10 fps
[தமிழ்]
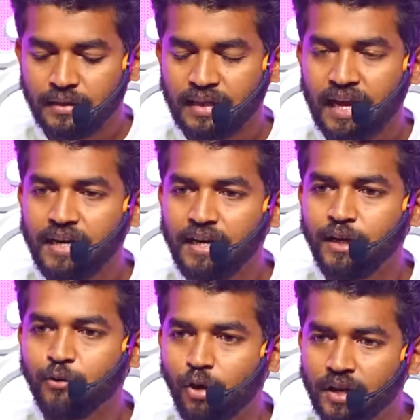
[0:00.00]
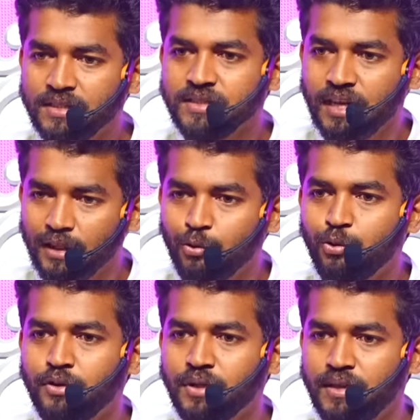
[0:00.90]
தண்ணி குறைஞ்சதுன்னா அந்த
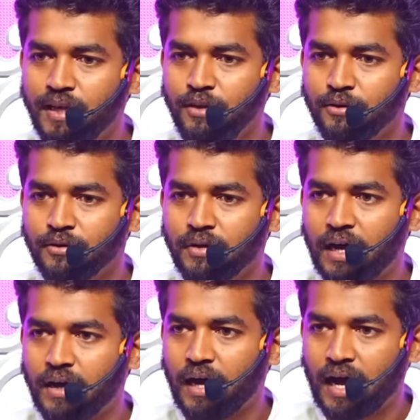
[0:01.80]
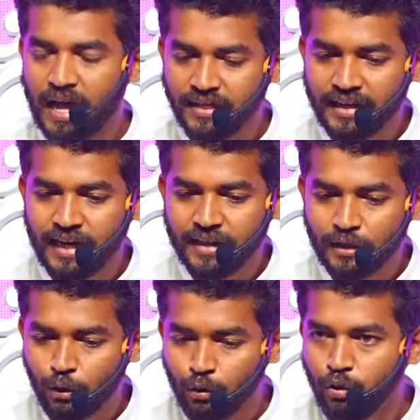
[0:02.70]
ஊத்துக்கு தெரியும் அந்த
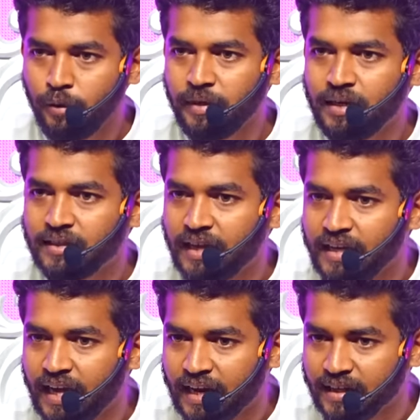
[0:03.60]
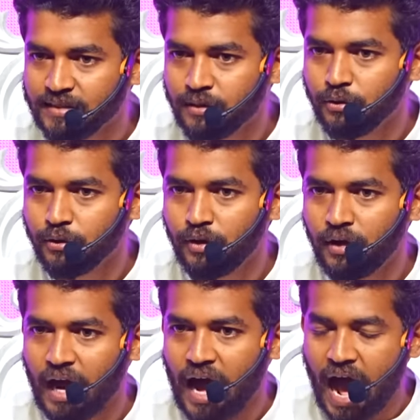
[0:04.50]
இடத்துல ஒரு குறிப்பிட்ட தண்ணி அடைச்சிருக்கும்
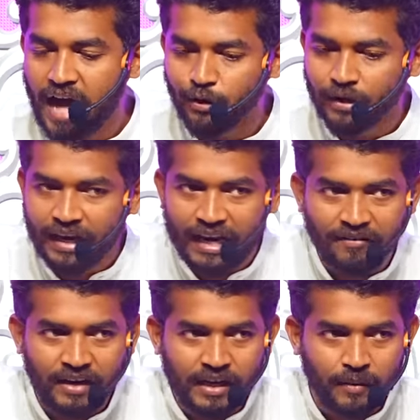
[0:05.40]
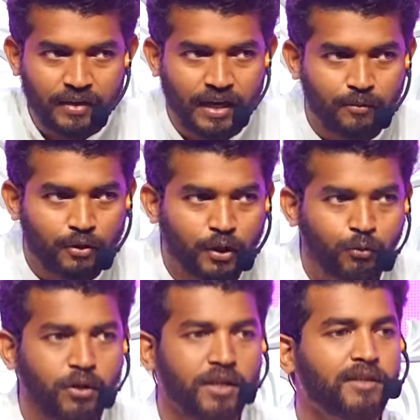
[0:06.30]
அதோடைய லெவல் கம்மியாகும் போதும்
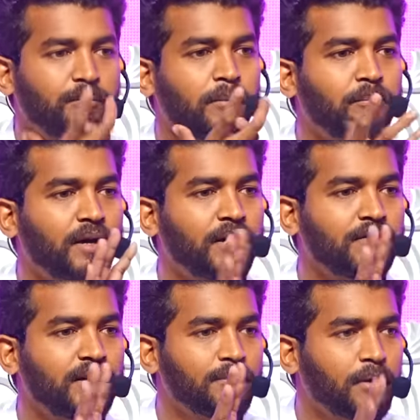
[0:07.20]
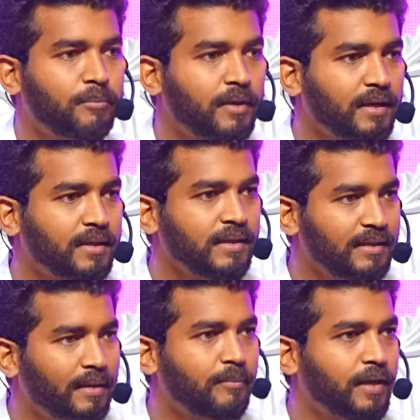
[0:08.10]
உள்ள இருந்து பம்ப் ஆகாது வரைக்கும் பம்ப் ஆகாது
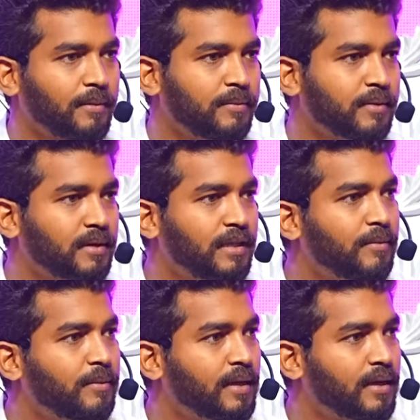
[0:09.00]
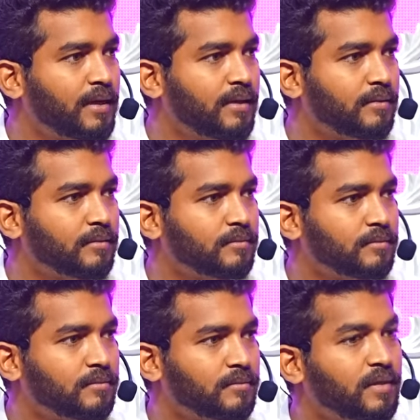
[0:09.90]
இதுதான் படைப்பு இதுக்கு பேர் என்ன
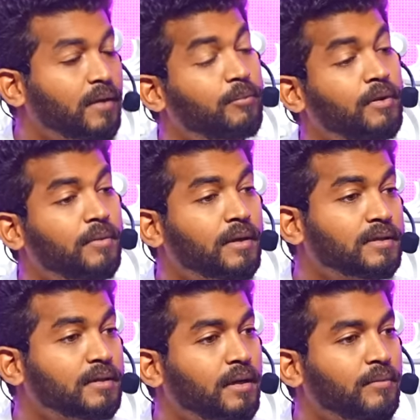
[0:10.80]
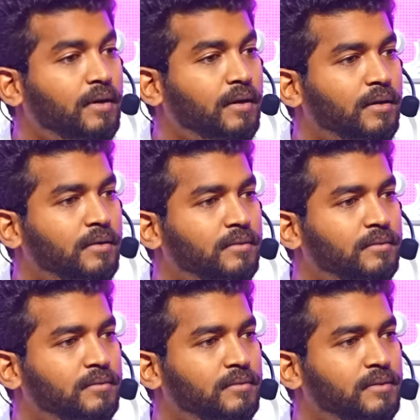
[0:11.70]
எப்படி படைச்சிருக்கான் பாருங்க
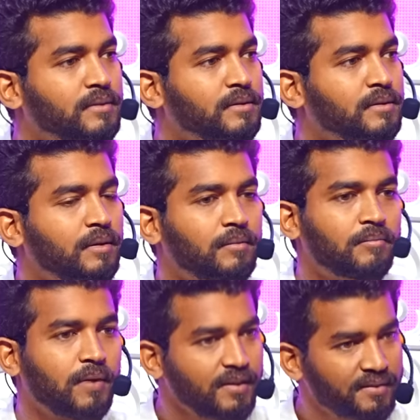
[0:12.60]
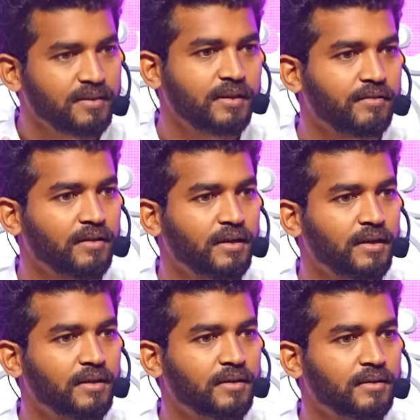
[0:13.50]
மனுஷனா வரலாம்